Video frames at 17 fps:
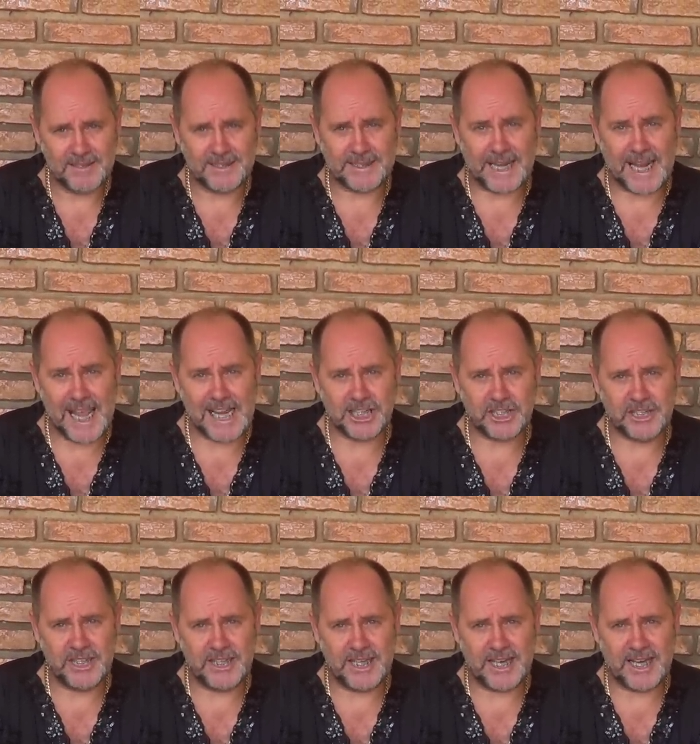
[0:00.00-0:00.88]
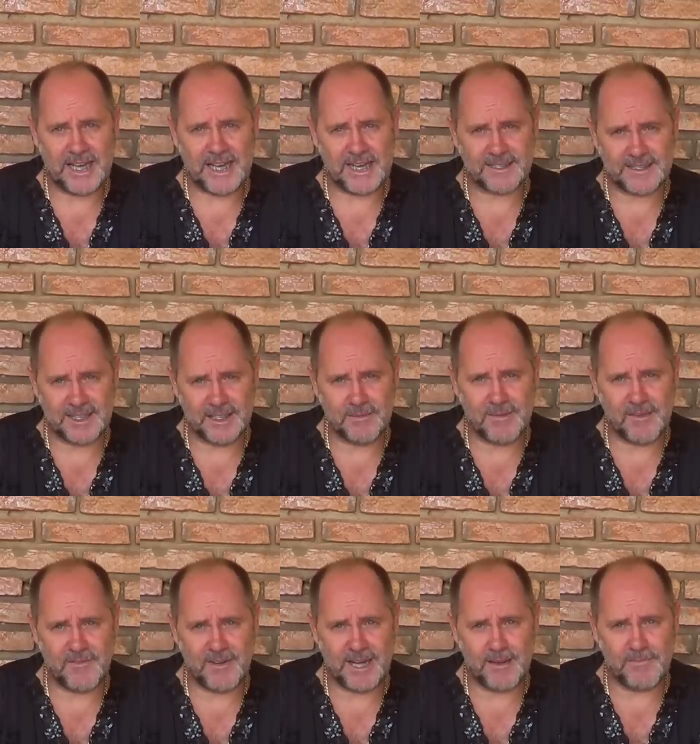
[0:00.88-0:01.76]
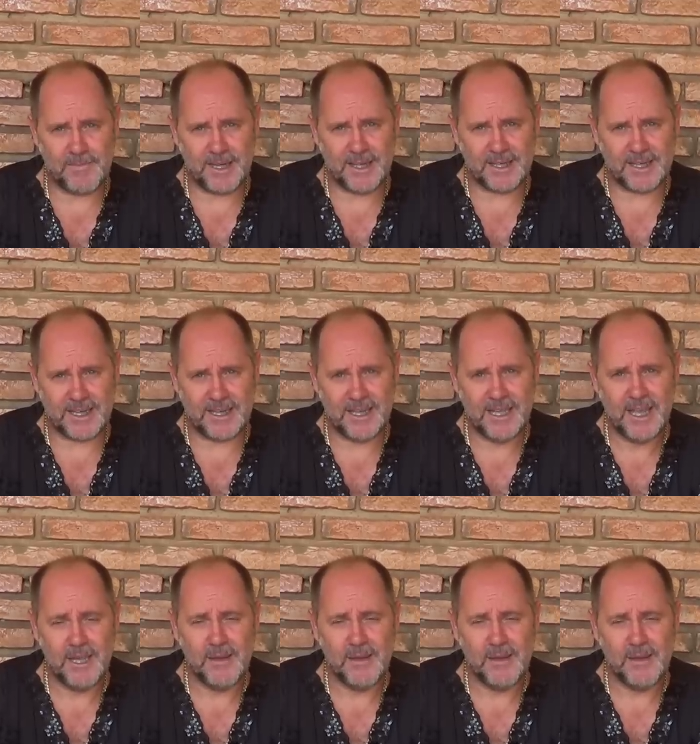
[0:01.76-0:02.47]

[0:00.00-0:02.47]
Três dias, acenda uma vela branca.